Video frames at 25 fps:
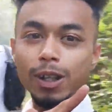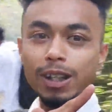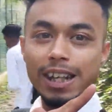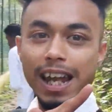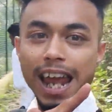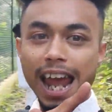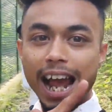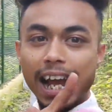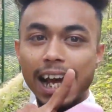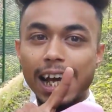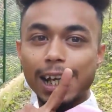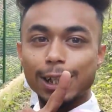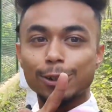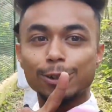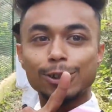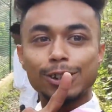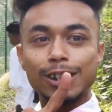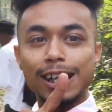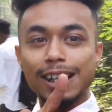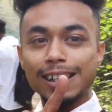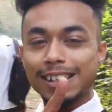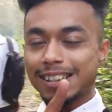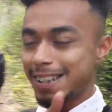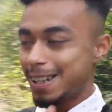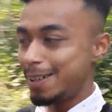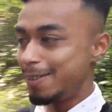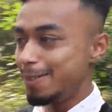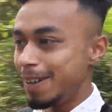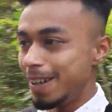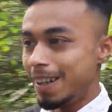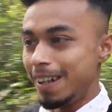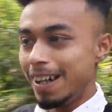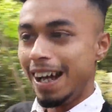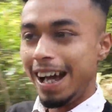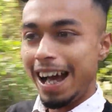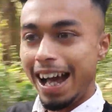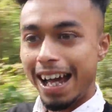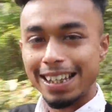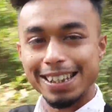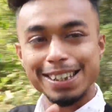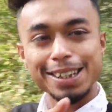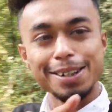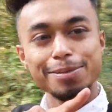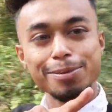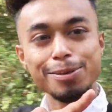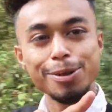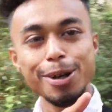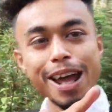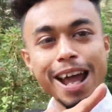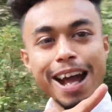কেউ নেই একা যদি আসতাম আজকে
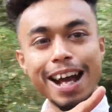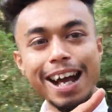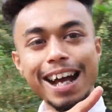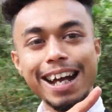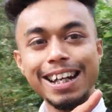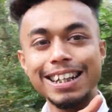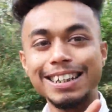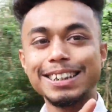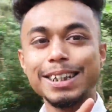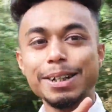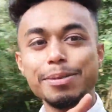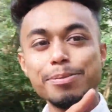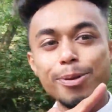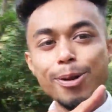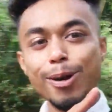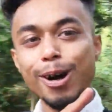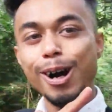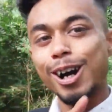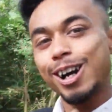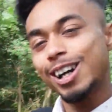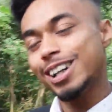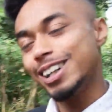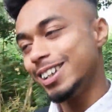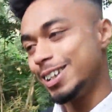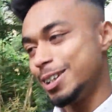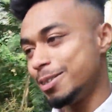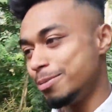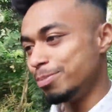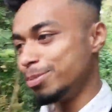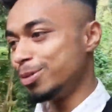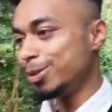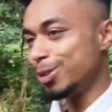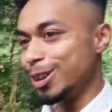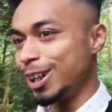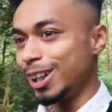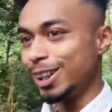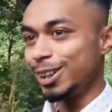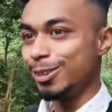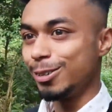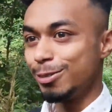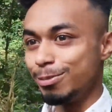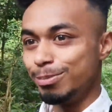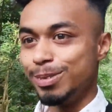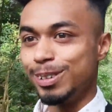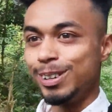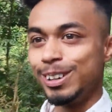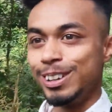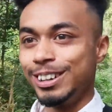পুরো একা এসে বোকা হয়ে যেতাম পুরো একদম